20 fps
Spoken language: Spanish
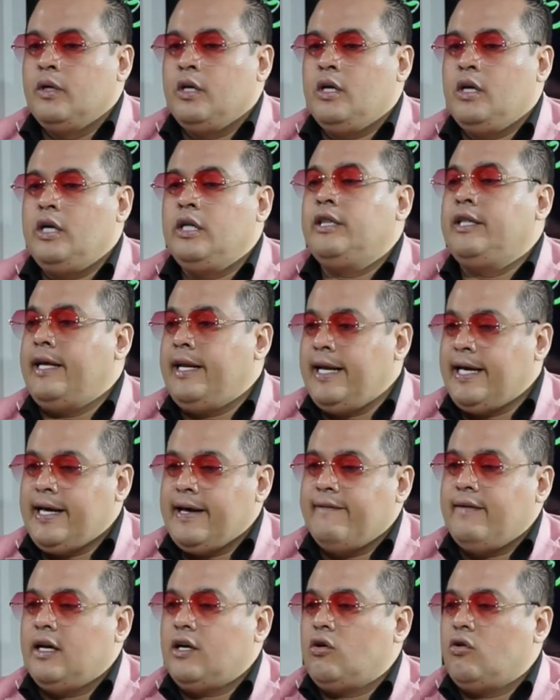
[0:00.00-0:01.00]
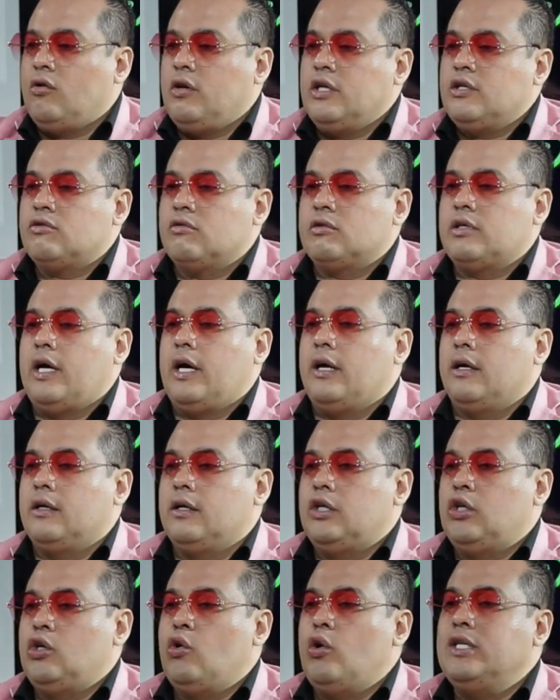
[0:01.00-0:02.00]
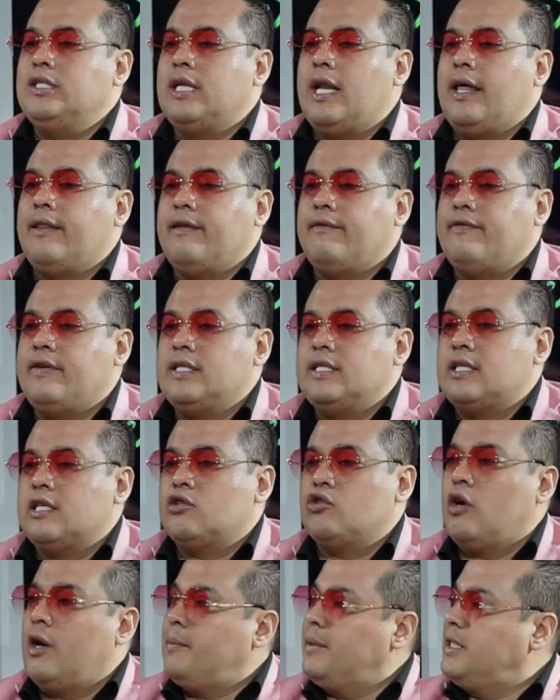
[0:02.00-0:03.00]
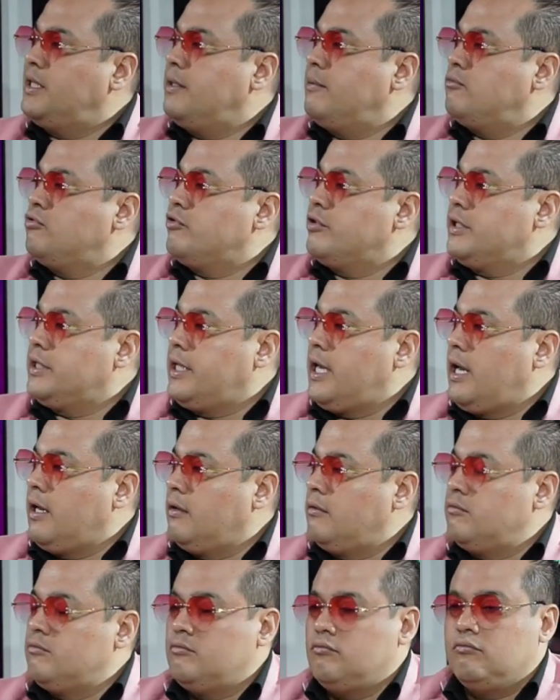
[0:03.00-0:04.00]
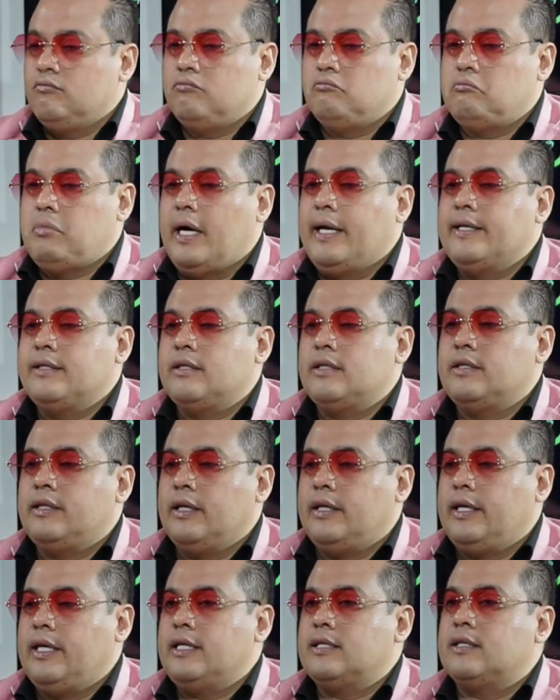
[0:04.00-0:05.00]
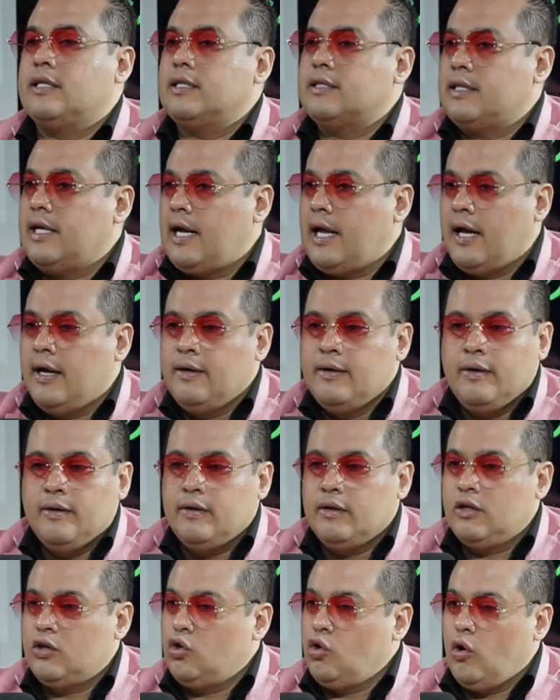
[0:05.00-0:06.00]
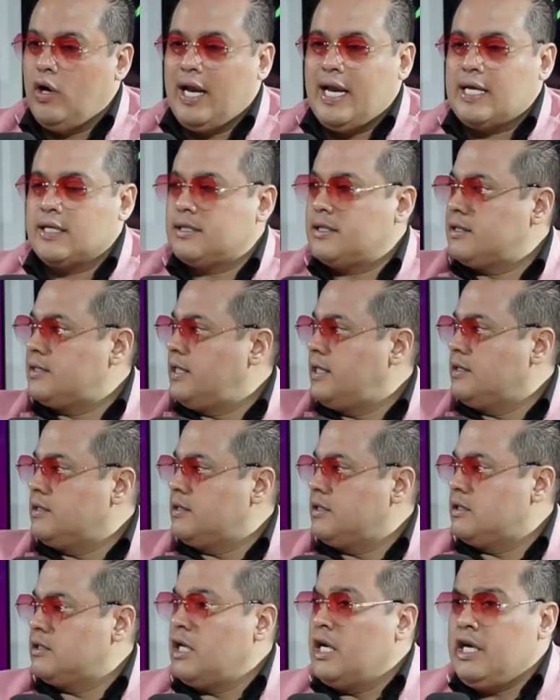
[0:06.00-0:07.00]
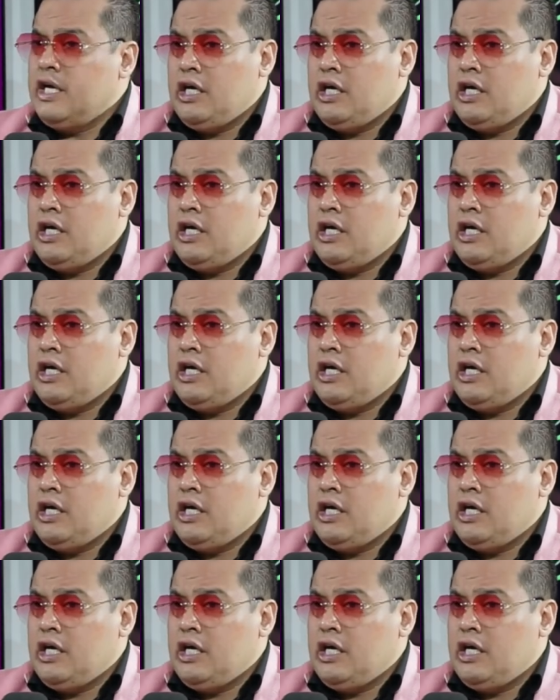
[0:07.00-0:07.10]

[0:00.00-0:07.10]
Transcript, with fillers: Y tiene que ver con eso, o sea, no es la defensa solamente musical, parece ser que es desde la todas las esencias.